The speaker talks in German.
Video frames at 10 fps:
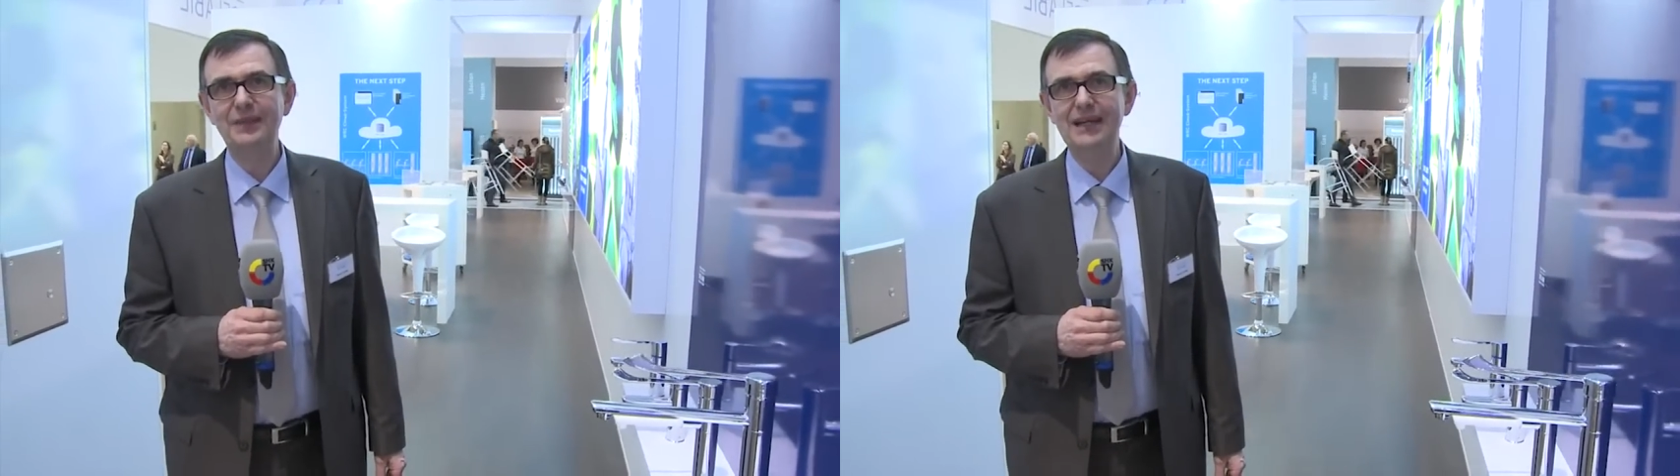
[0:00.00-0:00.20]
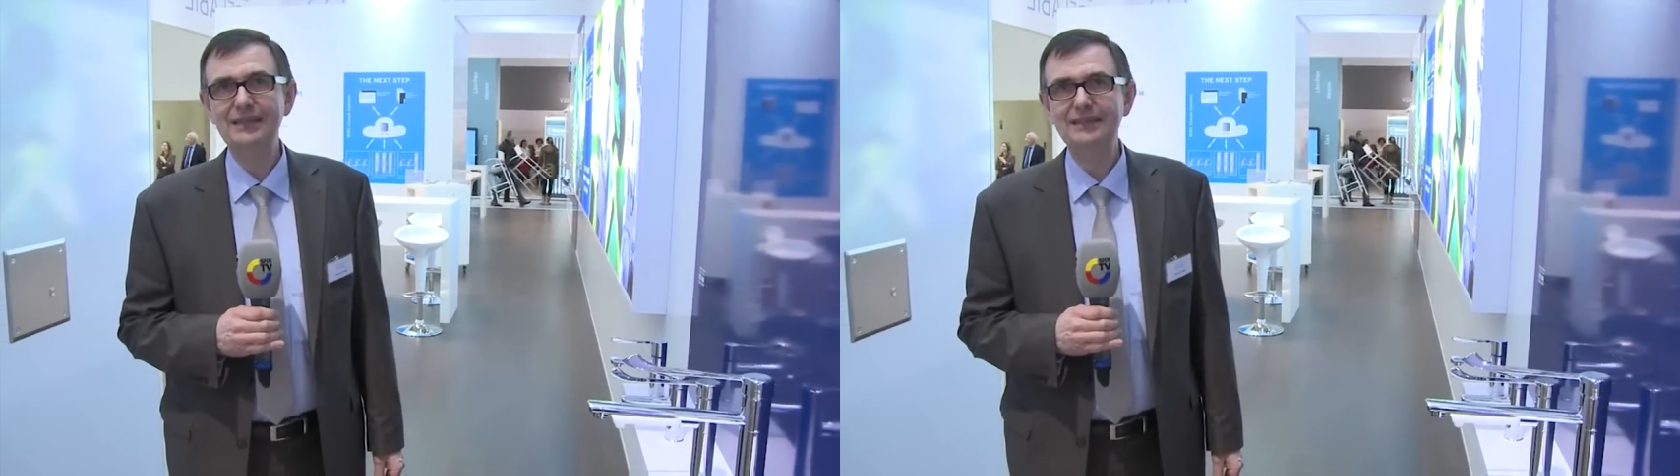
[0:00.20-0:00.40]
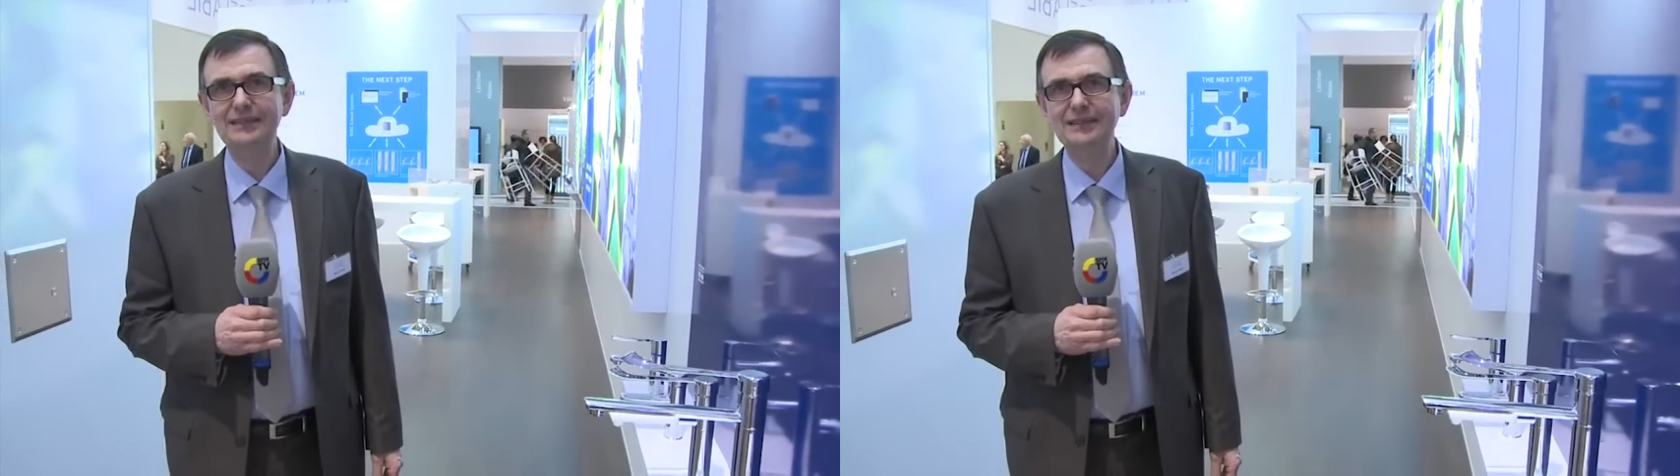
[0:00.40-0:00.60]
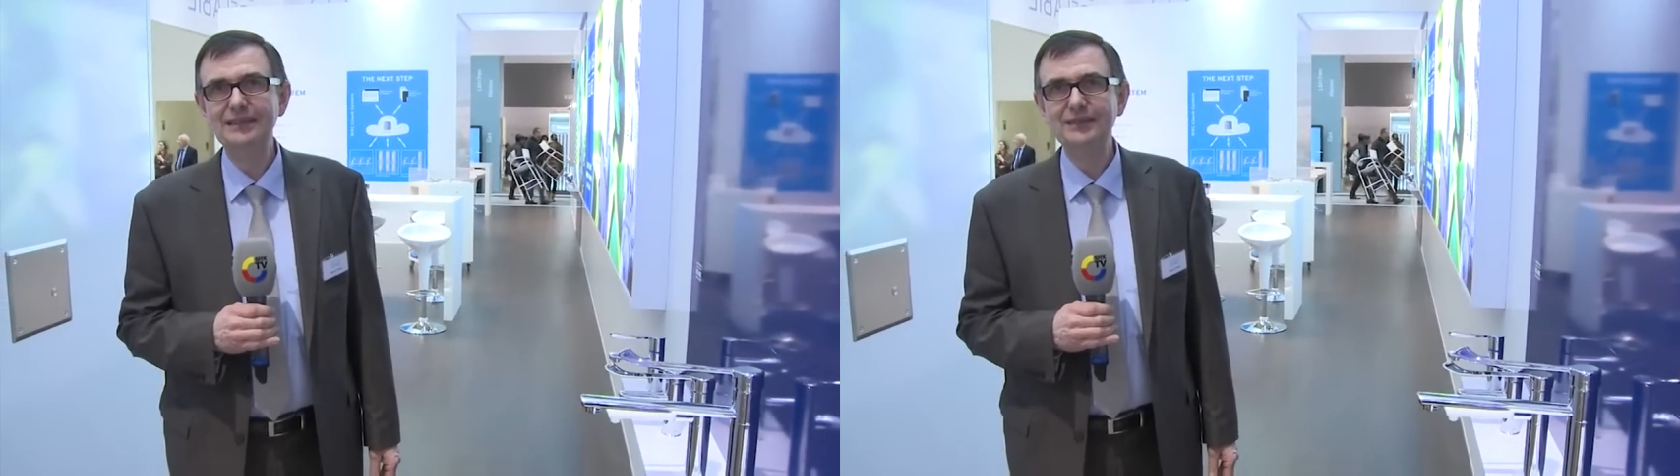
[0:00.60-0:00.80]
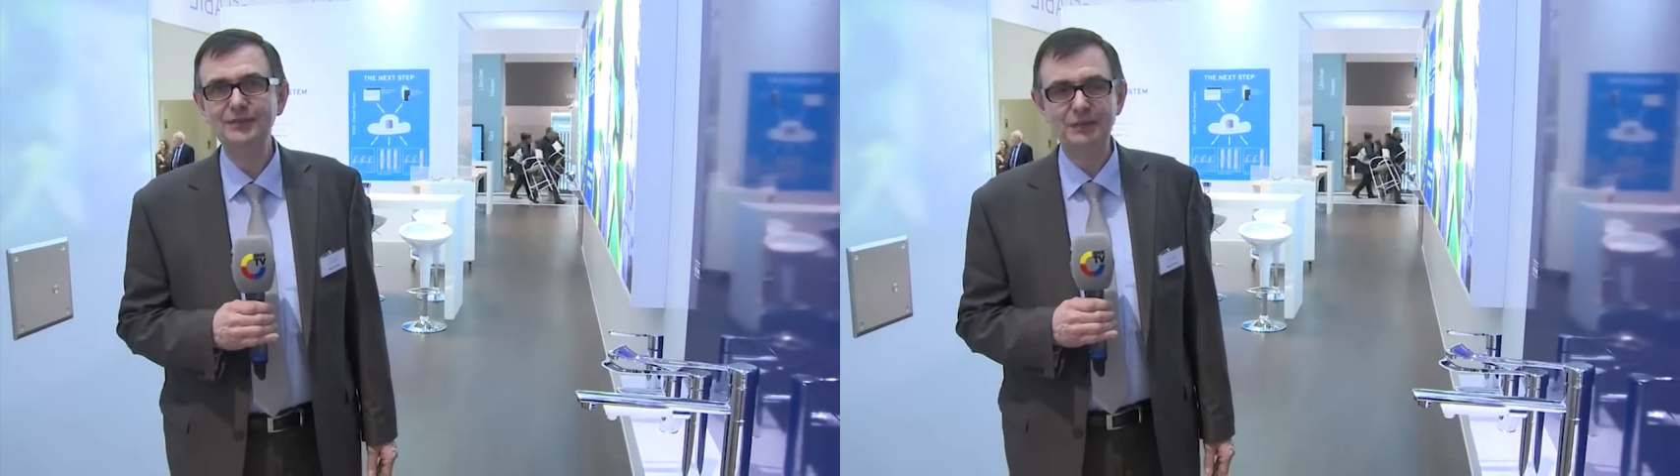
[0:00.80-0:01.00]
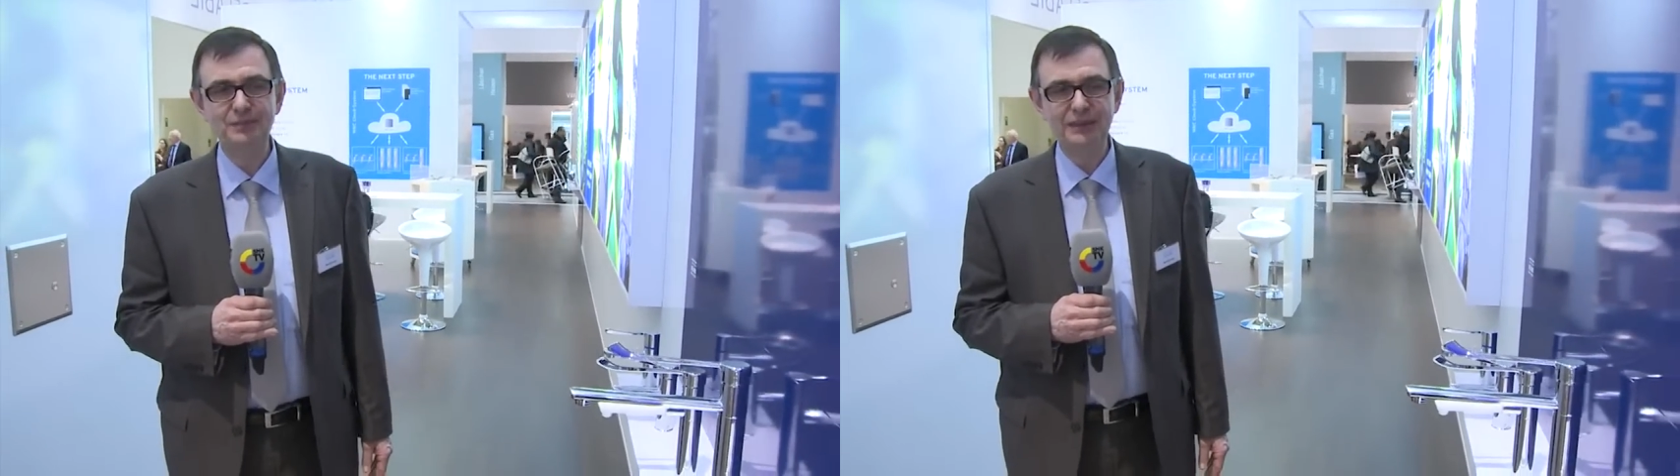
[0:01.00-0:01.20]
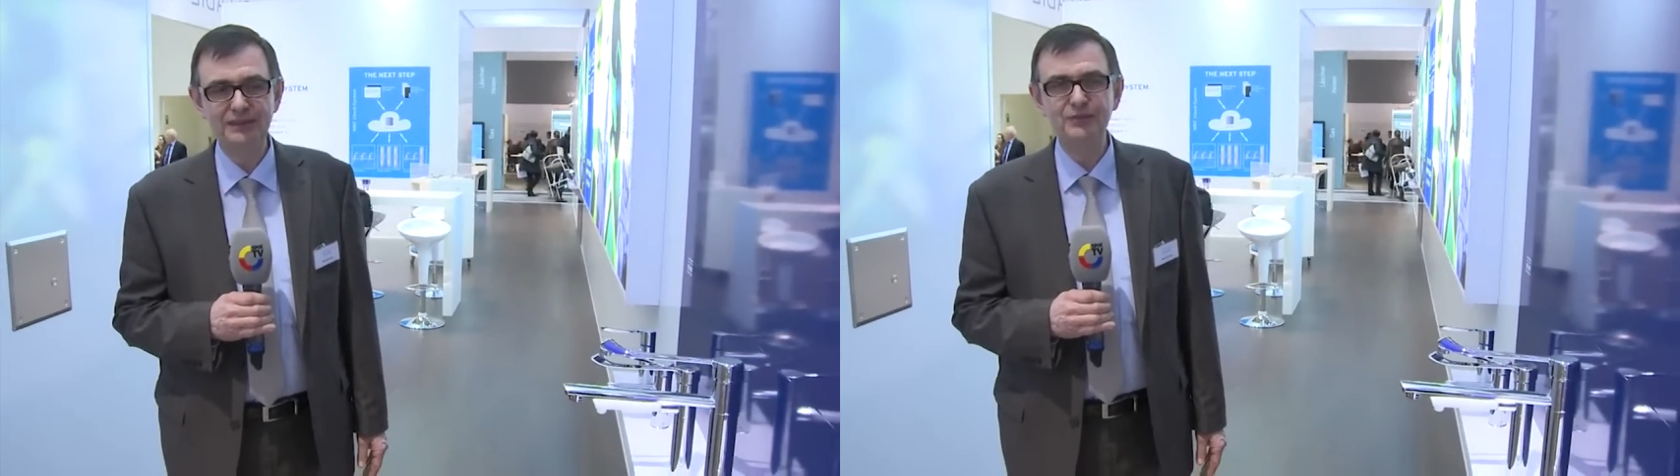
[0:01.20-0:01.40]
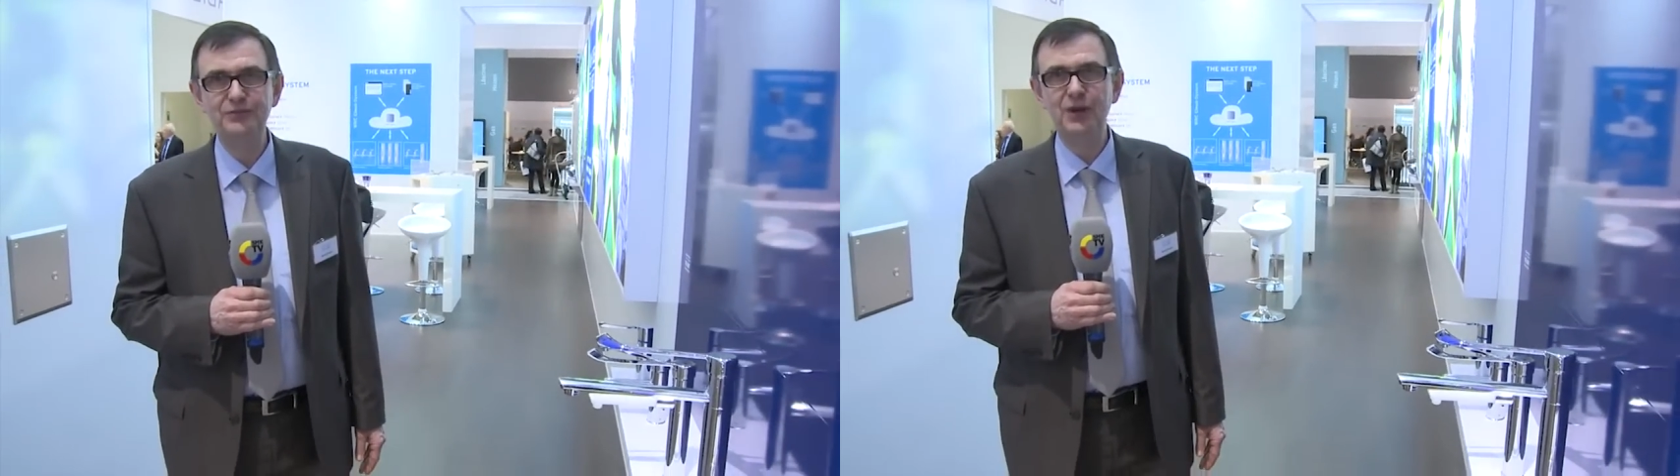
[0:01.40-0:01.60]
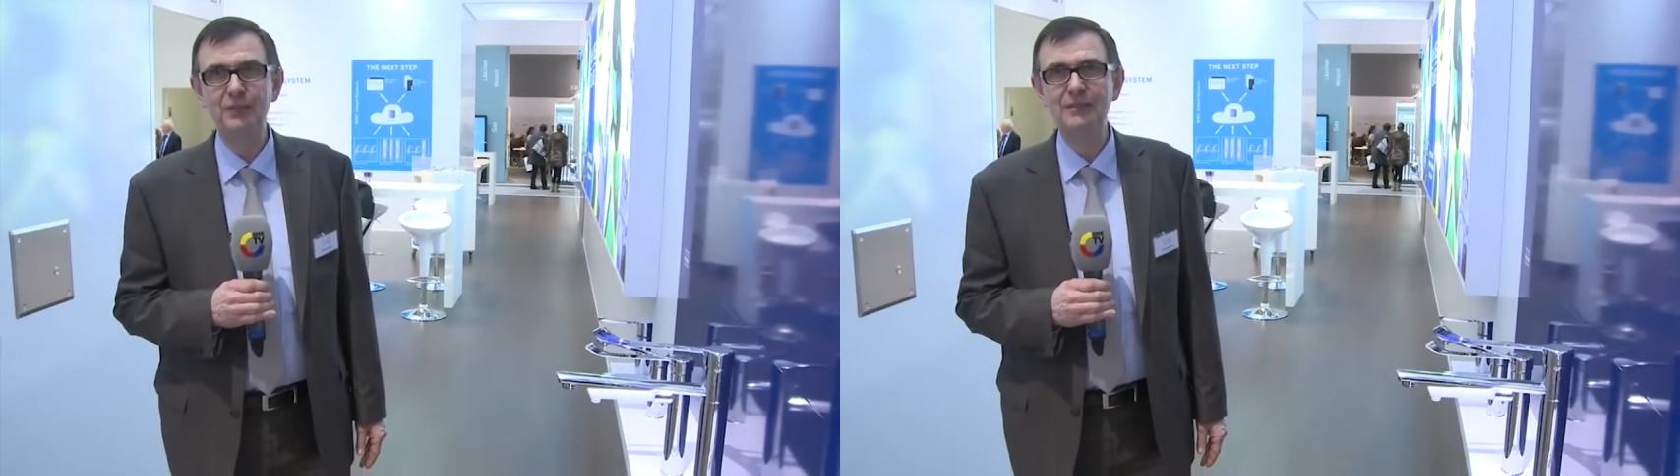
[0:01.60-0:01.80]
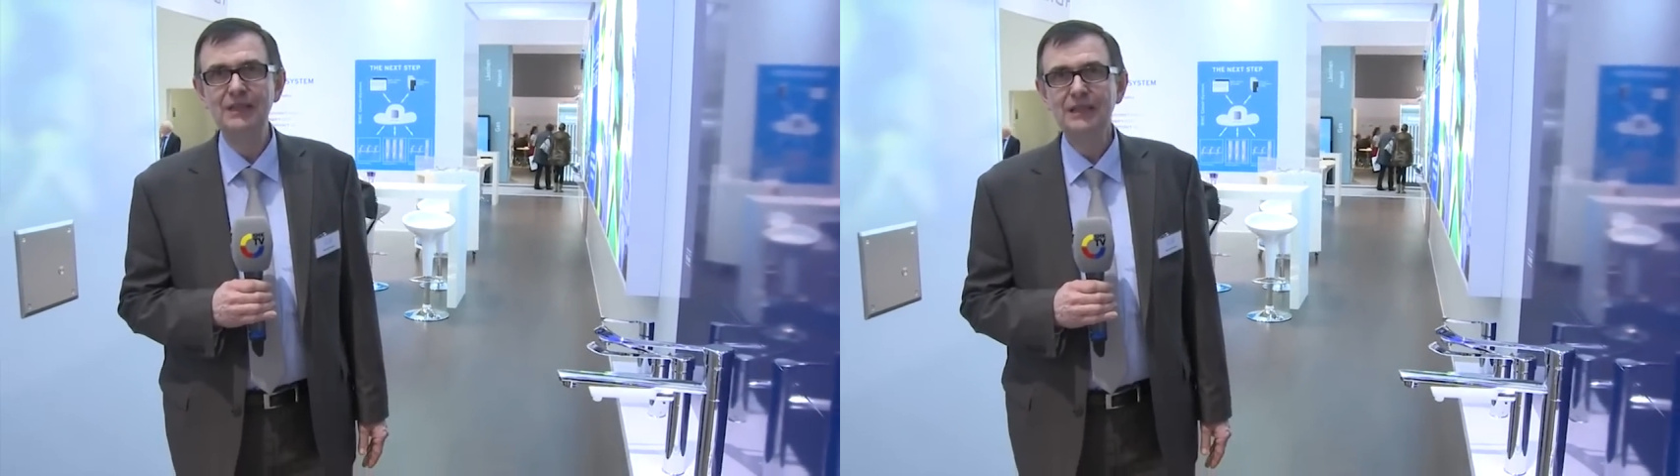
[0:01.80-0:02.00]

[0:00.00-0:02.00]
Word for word: Markt sind. Wir bieten vom